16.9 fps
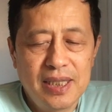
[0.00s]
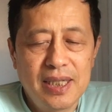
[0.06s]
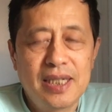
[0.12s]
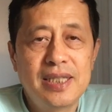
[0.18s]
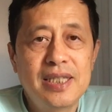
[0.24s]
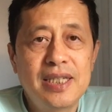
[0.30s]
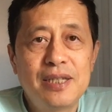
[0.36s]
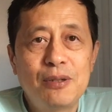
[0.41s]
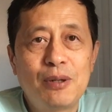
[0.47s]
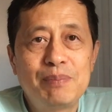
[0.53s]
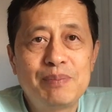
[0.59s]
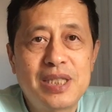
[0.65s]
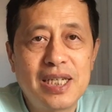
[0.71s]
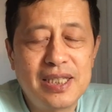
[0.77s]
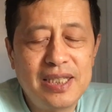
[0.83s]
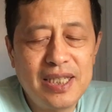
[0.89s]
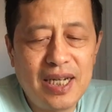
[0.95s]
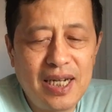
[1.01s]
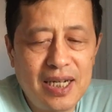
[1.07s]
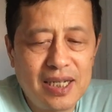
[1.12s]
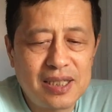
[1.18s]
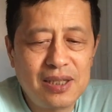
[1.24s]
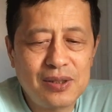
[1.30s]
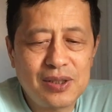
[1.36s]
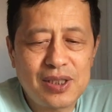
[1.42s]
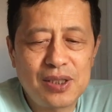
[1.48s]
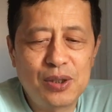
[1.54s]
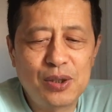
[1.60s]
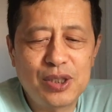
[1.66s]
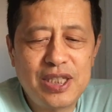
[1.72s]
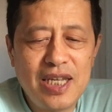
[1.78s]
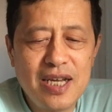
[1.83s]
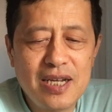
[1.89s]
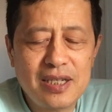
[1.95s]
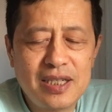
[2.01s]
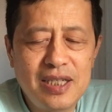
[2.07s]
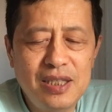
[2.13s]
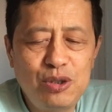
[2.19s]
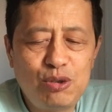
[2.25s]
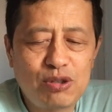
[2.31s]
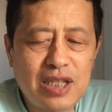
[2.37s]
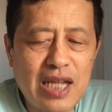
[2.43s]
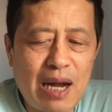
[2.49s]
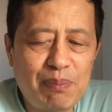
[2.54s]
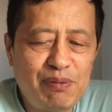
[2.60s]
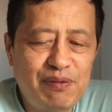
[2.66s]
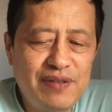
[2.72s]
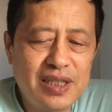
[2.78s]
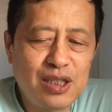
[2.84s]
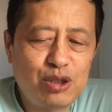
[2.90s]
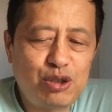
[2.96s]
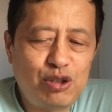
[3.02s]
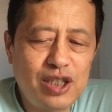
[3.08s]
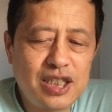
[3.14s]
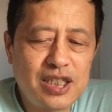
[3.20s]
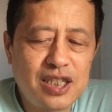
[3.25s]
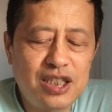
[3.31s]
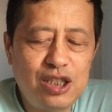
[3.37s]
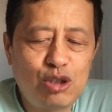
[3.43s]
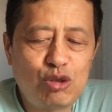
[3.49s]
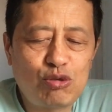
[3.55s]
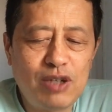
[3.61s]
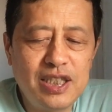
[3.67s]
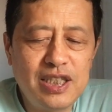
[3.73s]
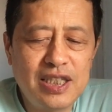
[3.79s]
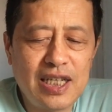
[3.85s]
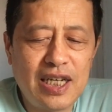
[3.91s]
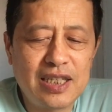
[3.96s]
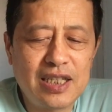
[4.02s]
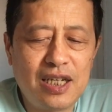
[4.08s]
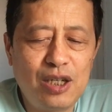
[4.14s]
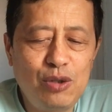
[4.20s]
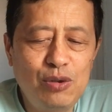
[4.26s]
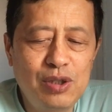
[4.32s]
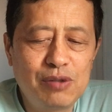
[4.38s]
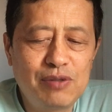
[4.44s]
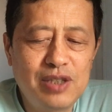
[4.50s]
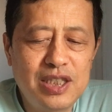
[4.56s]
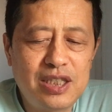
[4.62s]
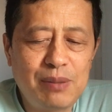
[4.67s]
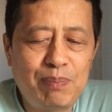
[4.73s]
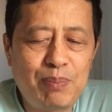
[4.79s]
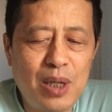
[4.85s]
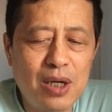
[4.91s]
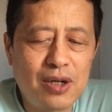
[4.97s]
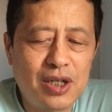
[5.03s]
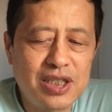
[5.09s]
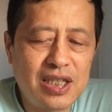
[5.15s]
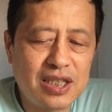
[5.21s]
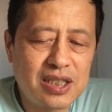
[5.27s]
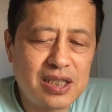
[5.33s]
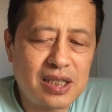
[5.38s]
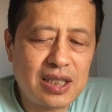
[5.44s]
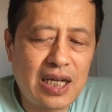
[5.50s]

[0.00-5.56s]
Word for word: 呃，我们着讲啊，它首先根据大部分的学者及专家的论文及报告显示，